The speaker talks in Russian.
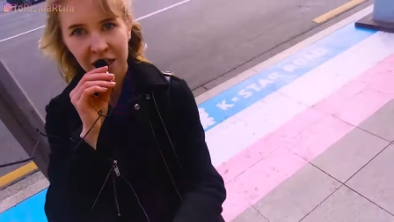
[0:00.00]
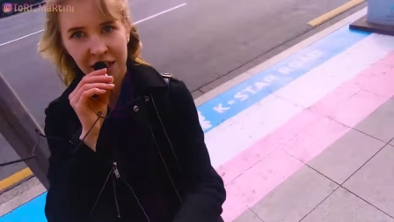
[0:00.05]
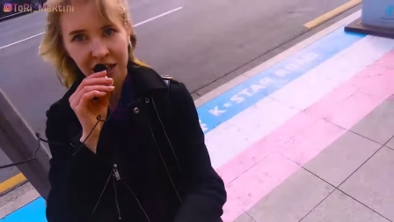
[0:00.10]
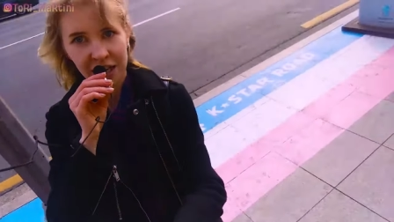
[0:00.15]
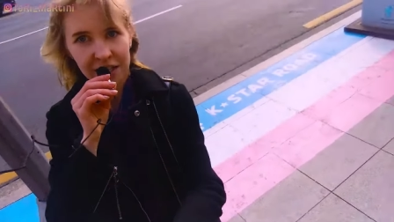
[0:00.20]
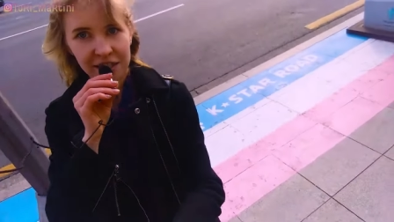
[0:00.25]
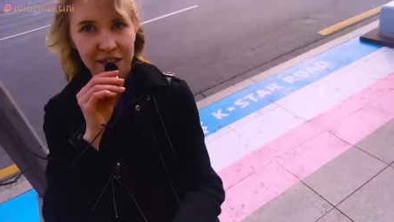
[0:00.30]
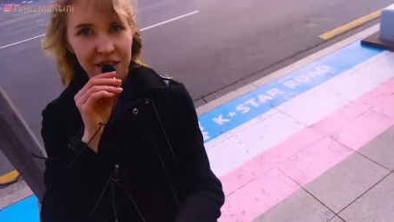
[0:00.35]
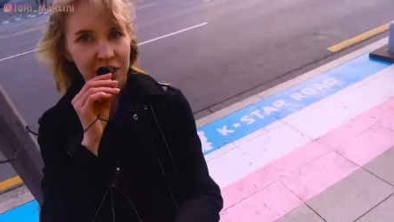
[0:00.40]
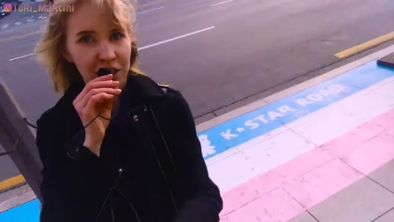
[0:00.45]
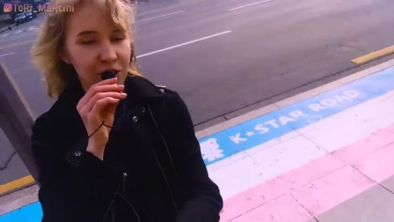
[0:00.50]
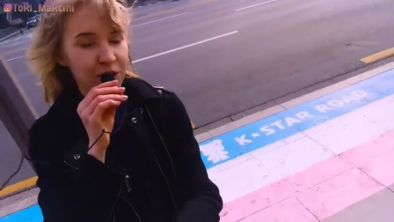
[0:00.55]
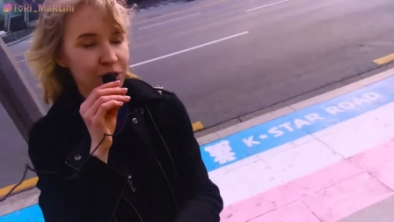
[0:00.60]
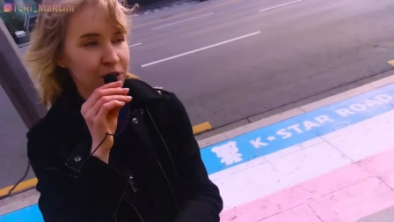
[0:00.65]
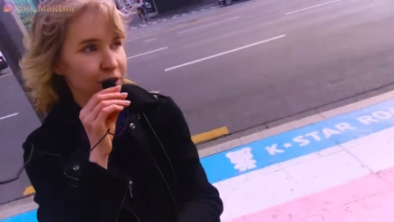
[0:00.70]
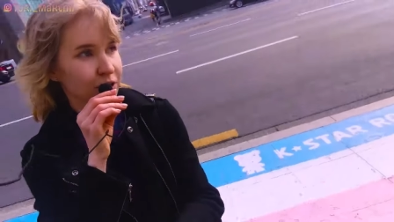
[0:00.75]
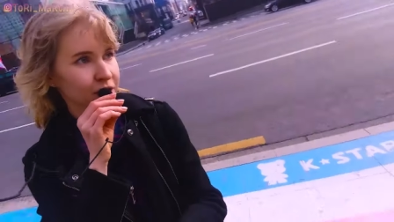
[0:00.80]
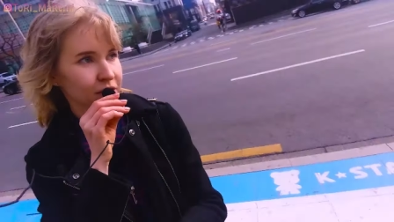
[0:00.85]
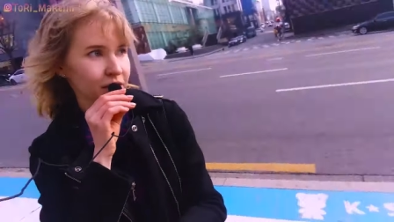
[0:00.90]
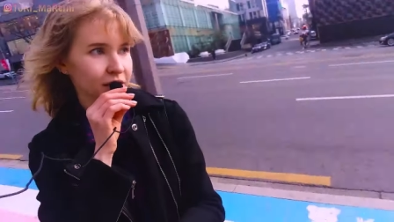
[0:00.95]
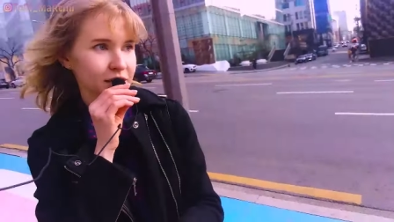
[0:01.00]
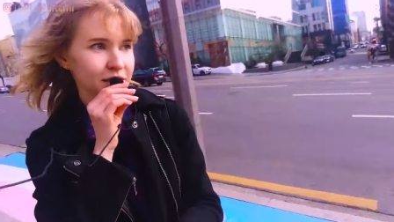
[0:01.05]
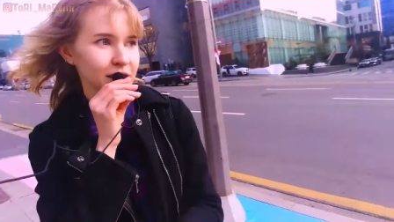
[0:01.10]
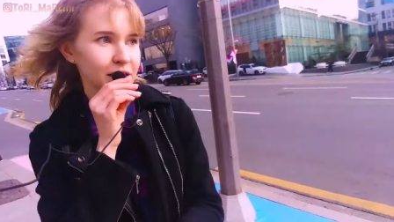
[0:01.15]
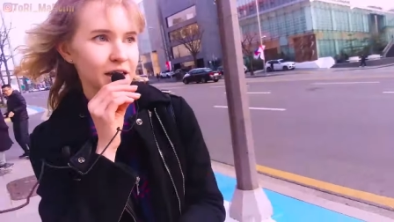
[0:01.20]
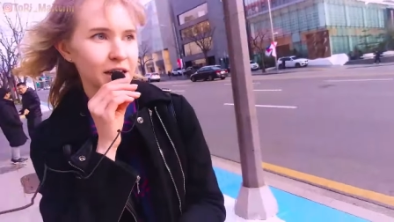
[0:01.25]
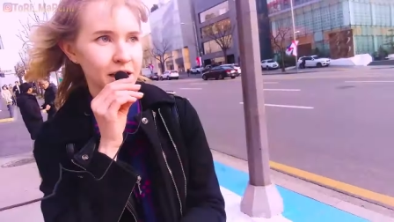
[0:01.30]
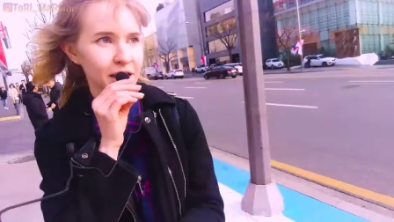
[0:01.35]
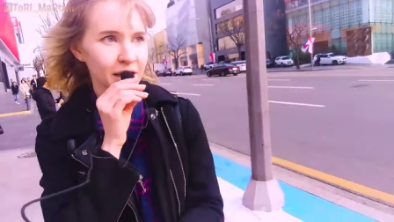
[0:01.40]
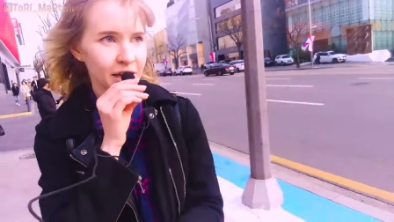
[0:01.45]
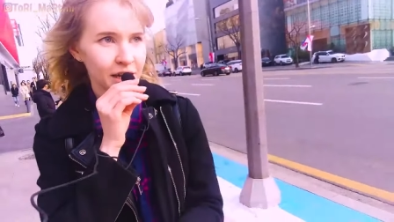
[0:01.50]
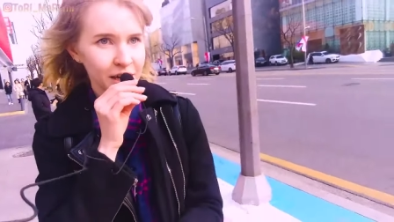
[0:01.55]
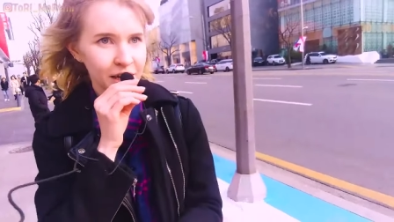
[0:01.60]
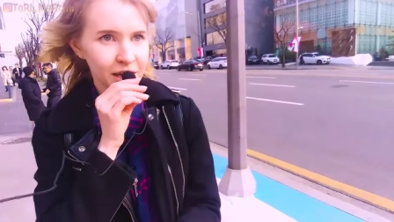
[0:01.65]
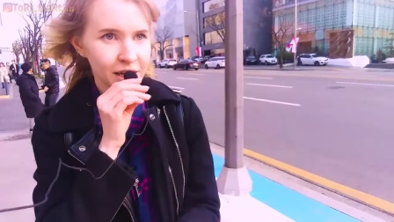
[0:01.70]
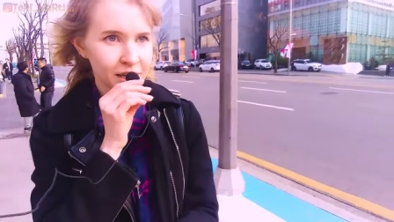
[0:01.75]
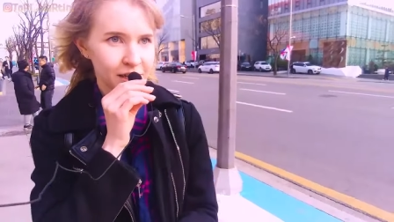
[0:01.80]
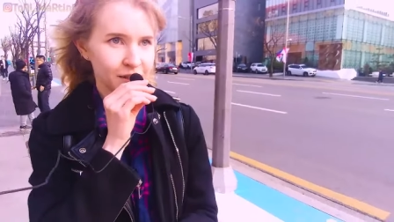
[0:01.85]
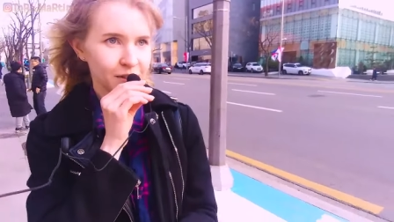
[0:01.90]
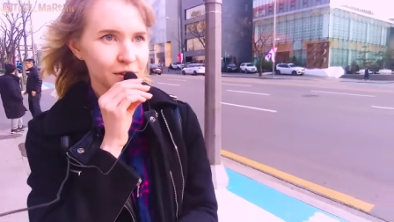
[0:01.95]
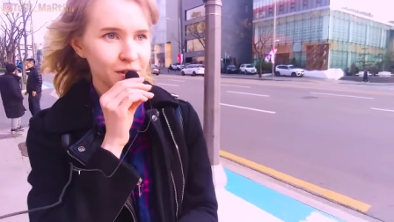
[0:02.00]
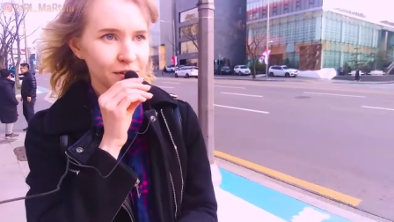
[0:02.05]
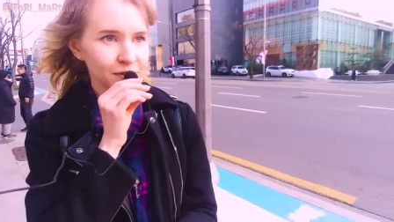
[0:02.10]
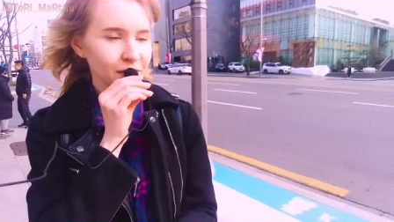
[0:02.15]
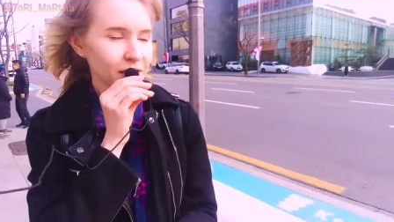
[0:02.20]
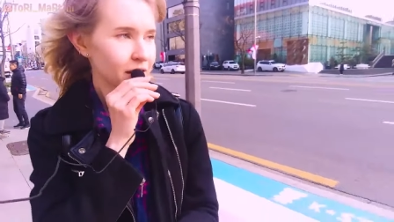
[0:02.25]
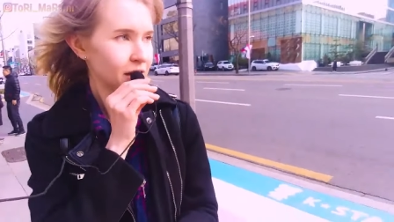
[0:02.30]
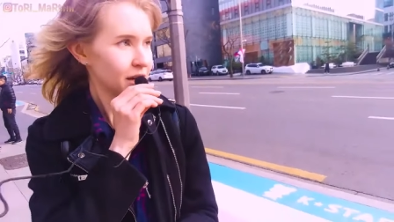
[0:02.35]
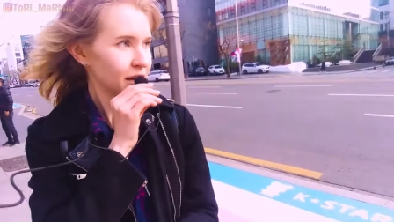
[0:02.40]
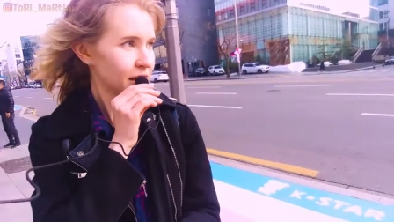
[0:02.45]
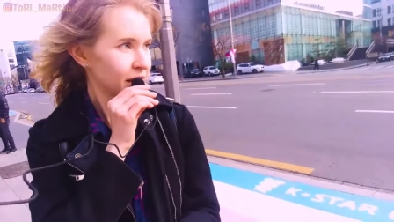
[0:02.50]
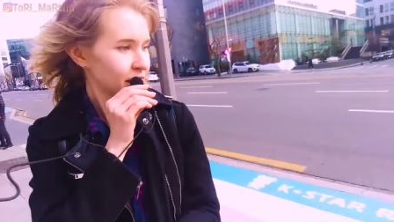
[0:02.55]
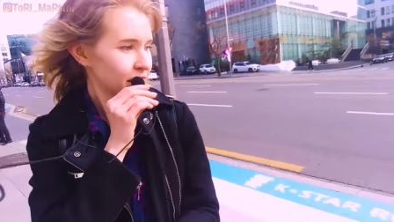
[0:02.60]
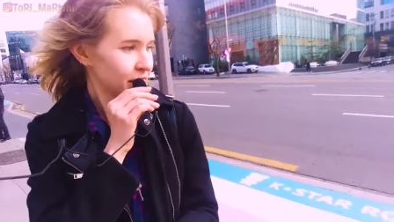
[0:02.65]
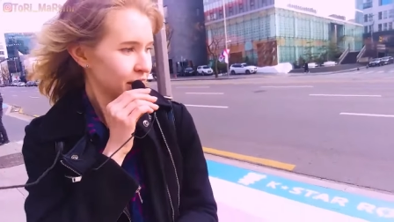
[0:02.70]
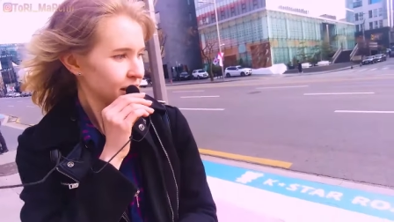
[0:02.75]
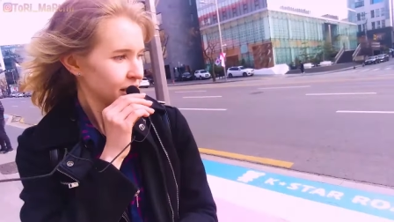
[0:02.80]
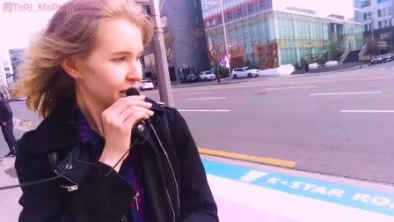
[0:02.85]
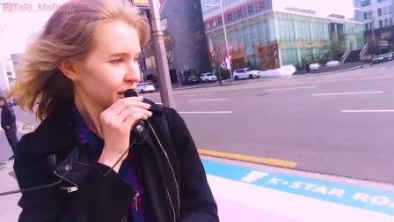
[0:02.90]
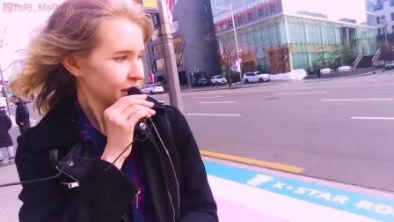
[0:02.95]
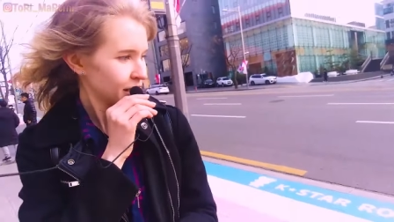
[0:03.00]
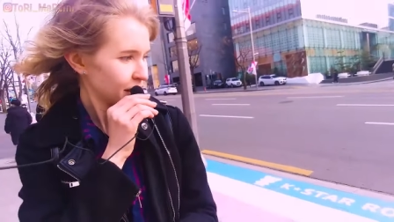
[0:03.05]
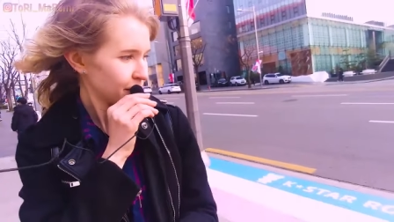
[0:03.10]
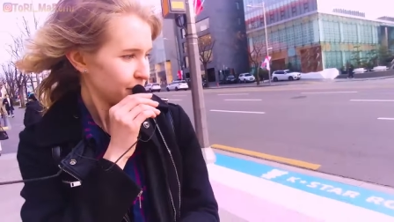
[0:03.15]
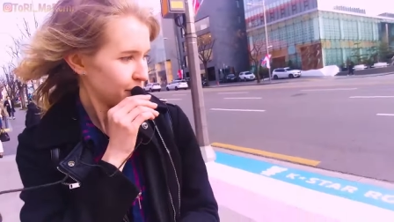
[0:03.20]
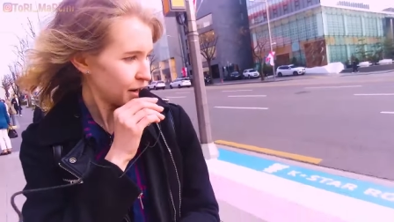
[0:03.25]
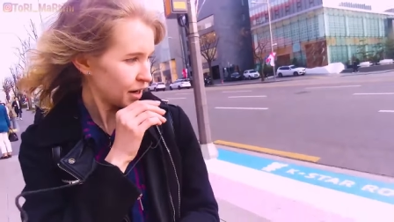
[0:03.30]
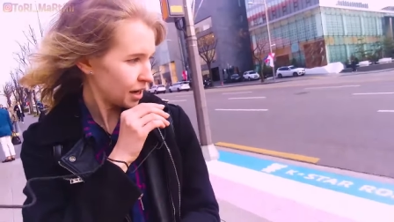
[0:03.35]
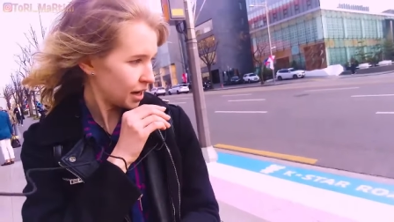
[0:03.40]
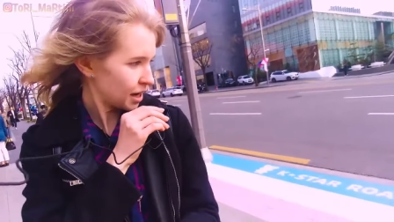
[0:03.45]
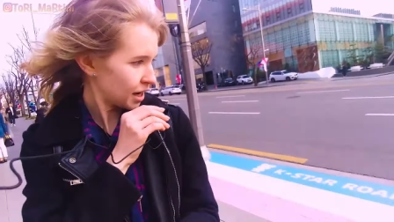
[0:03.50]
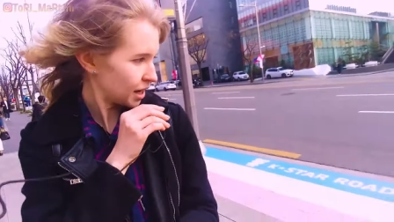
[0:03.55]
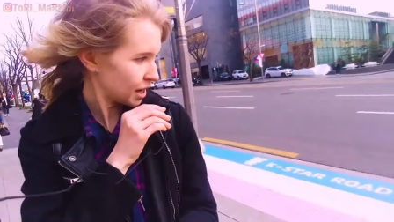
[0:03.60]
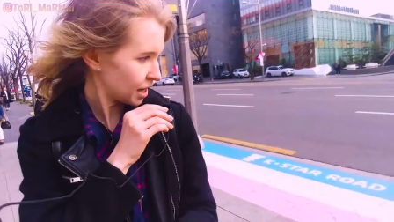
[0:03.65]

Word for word: Кейстер Роуд, хотя до этого не были.